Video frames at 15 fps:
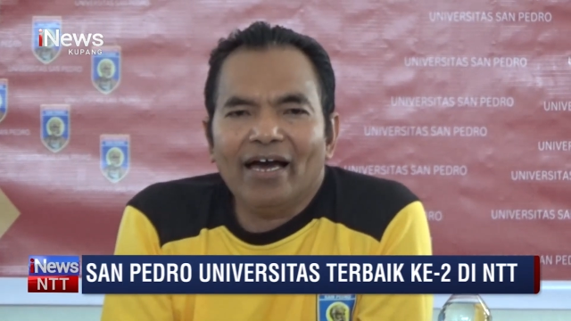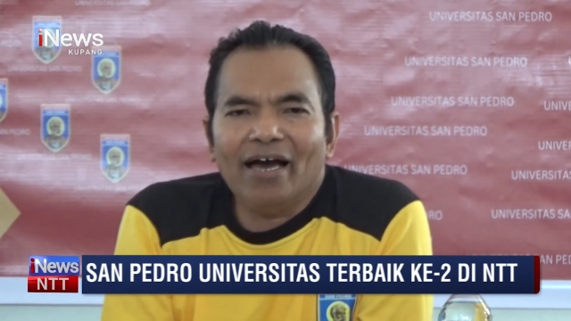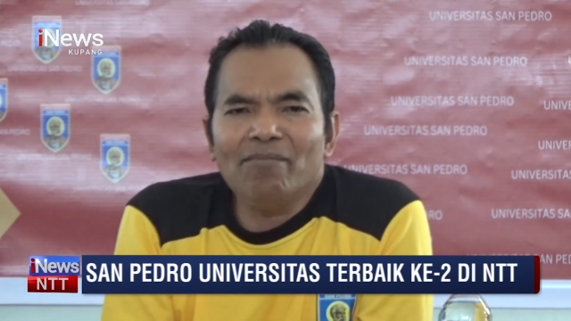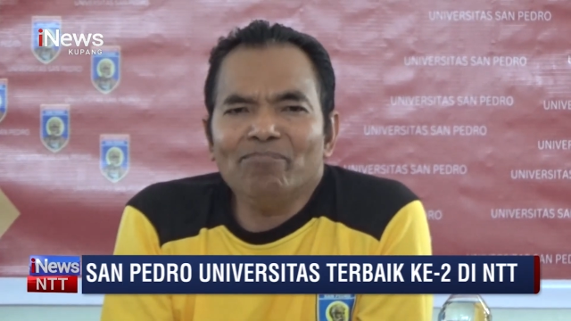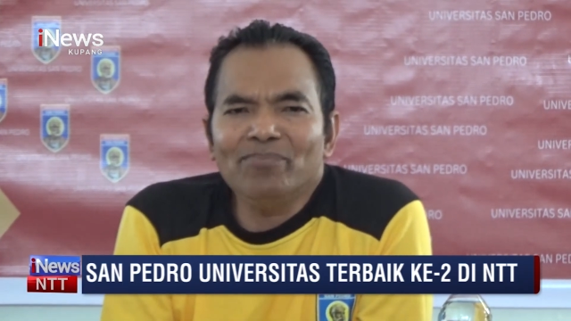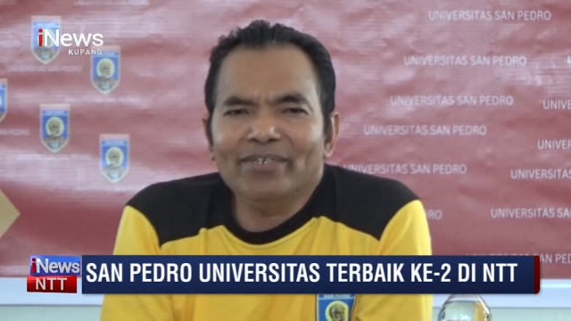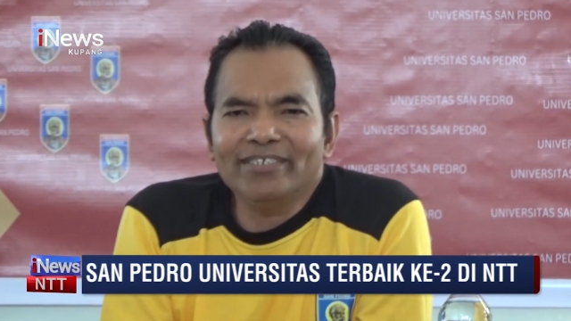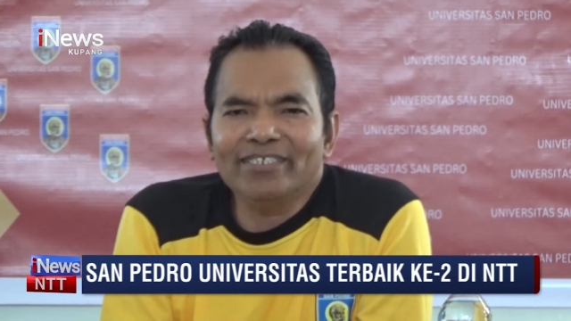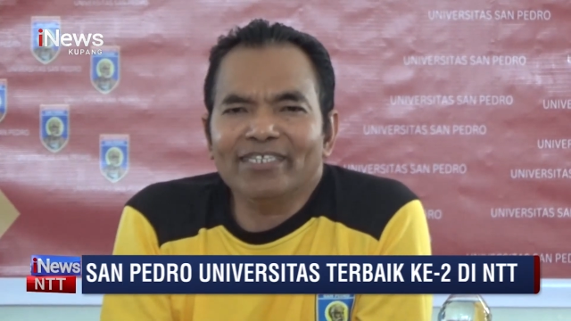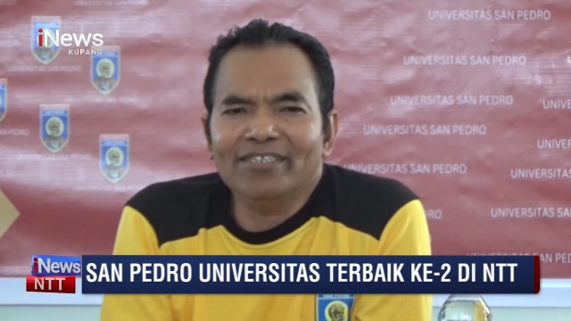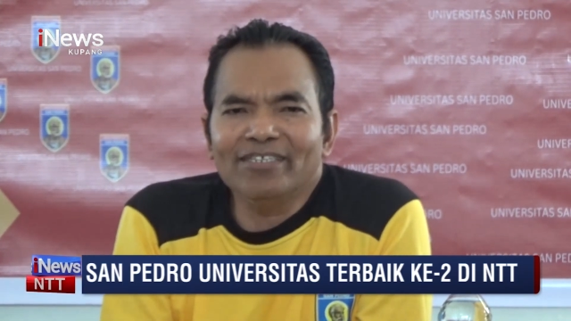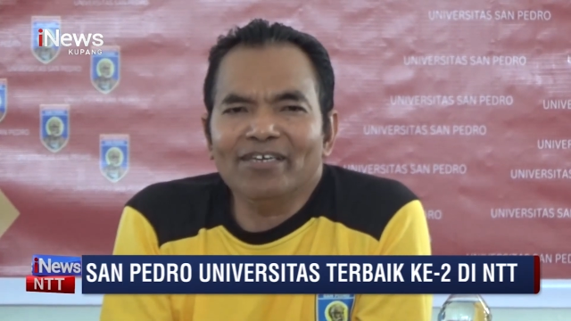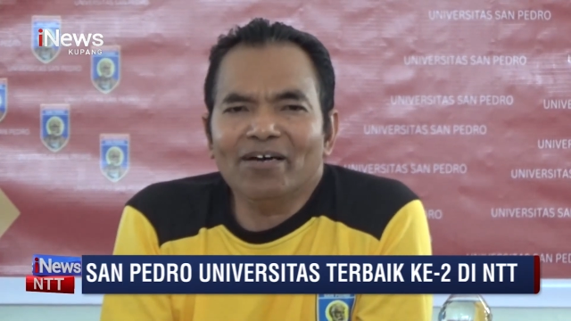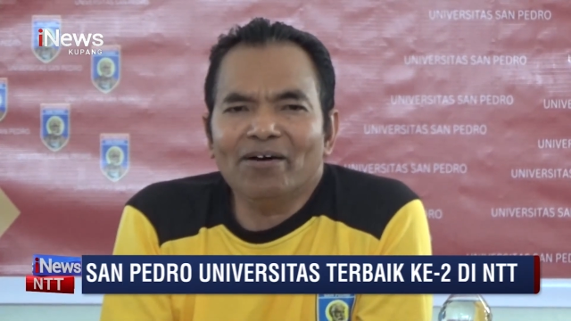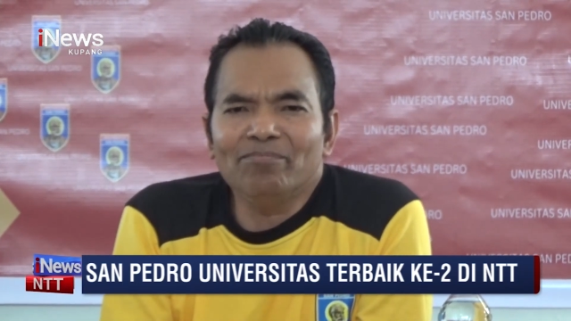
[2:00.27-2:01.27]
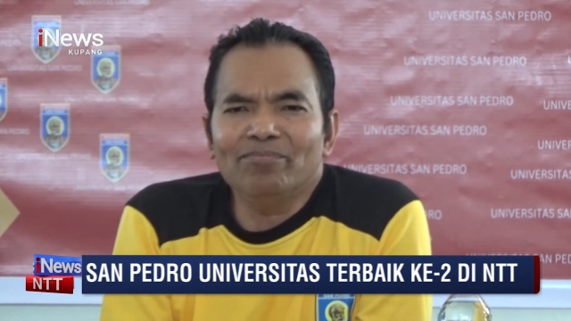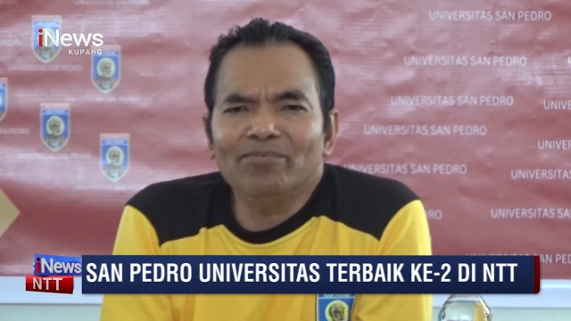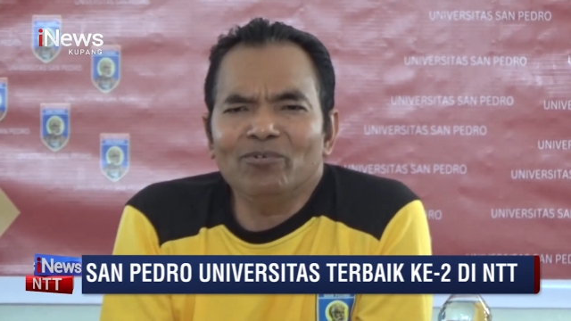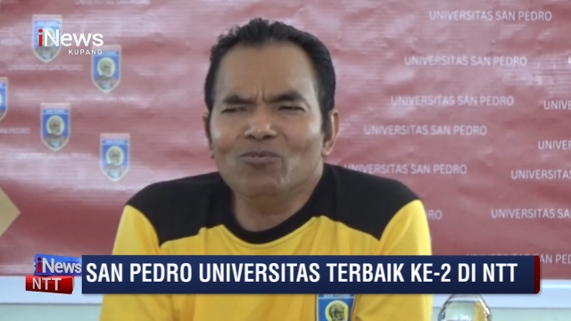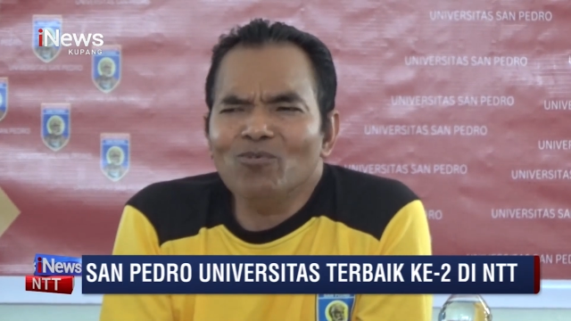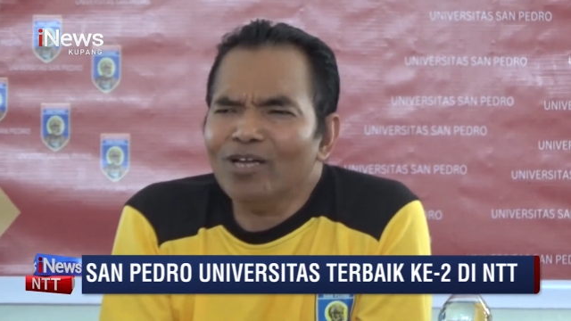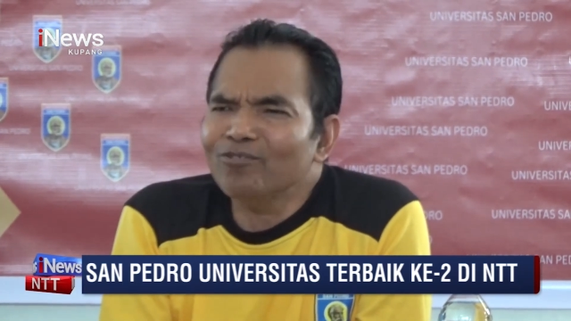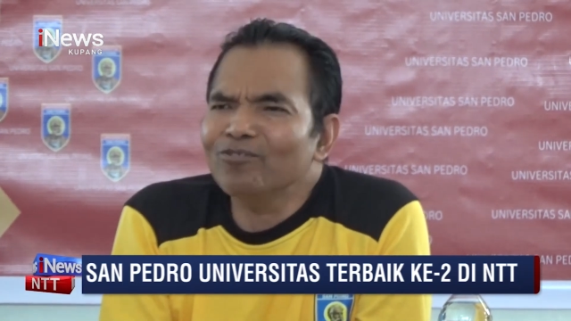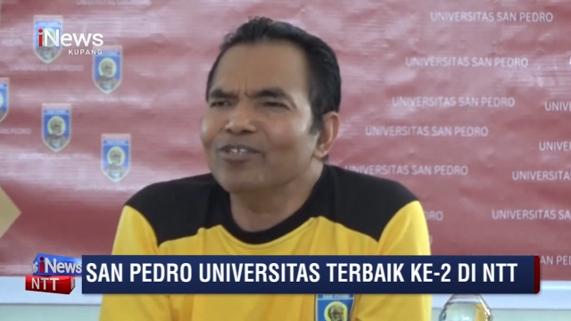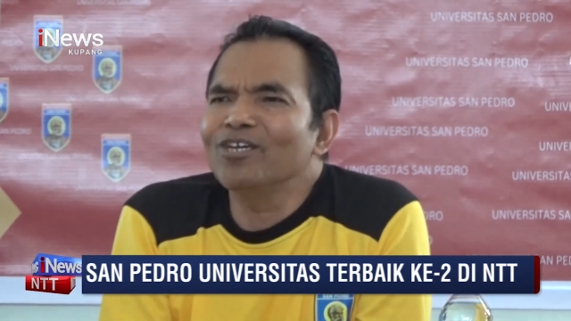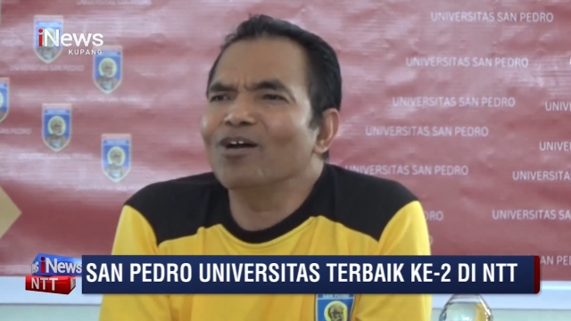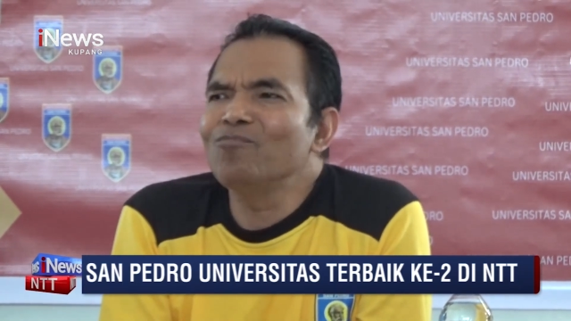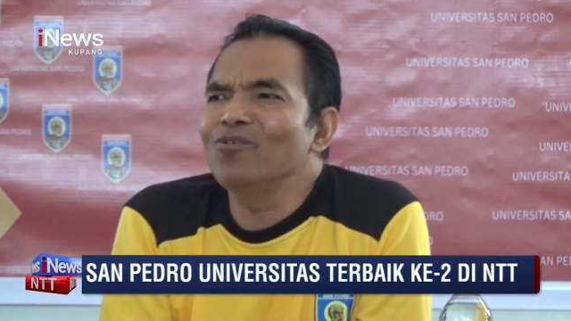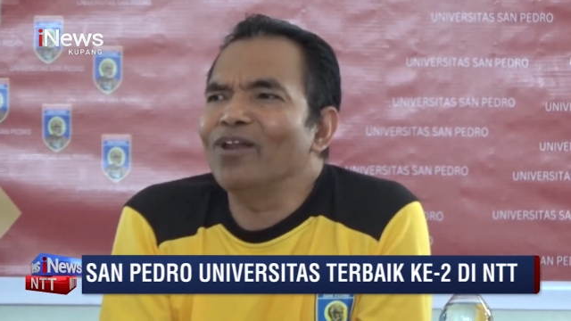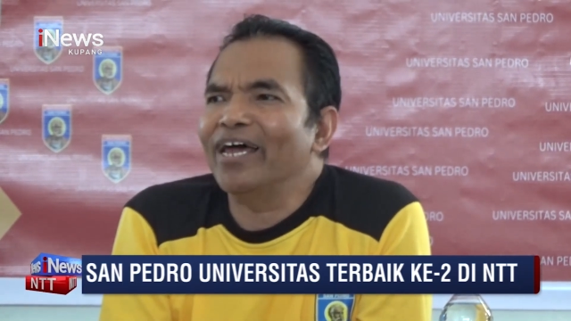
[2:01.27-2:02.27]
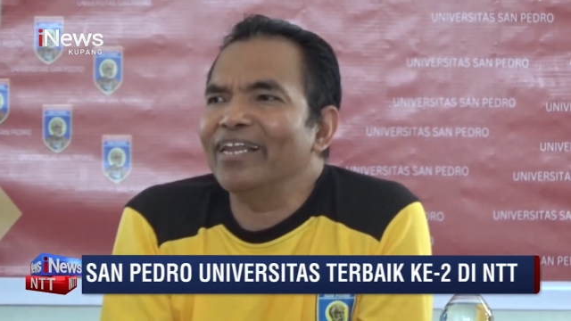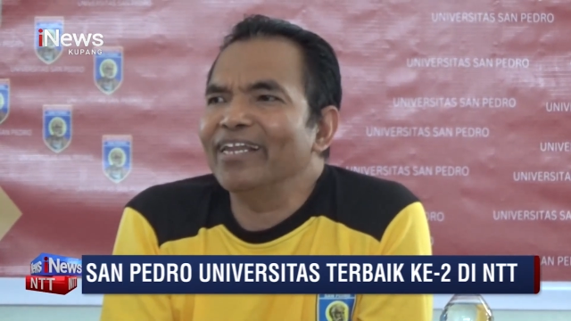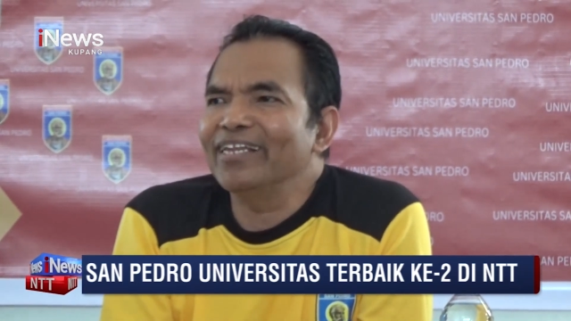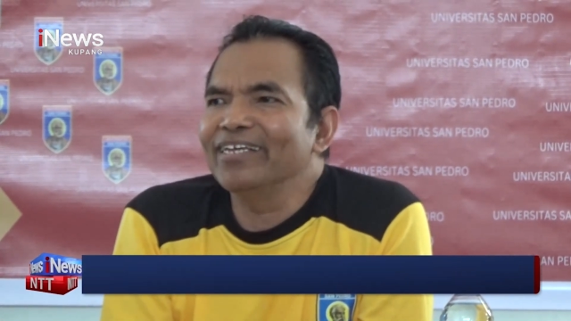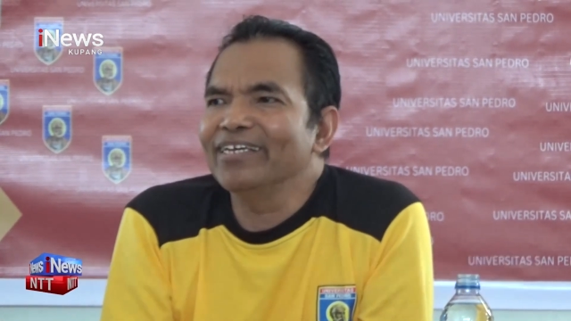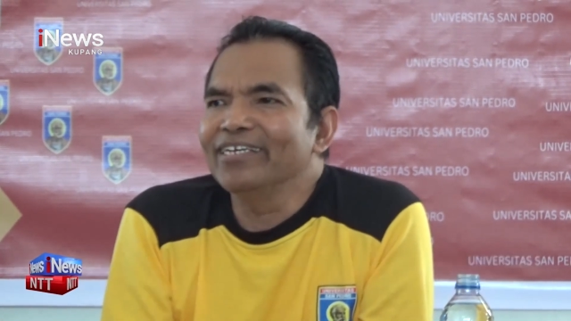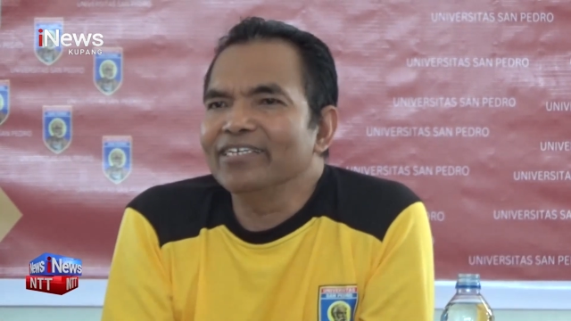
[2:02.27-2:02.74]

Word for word: hampir setiap dua atau tiga bulan.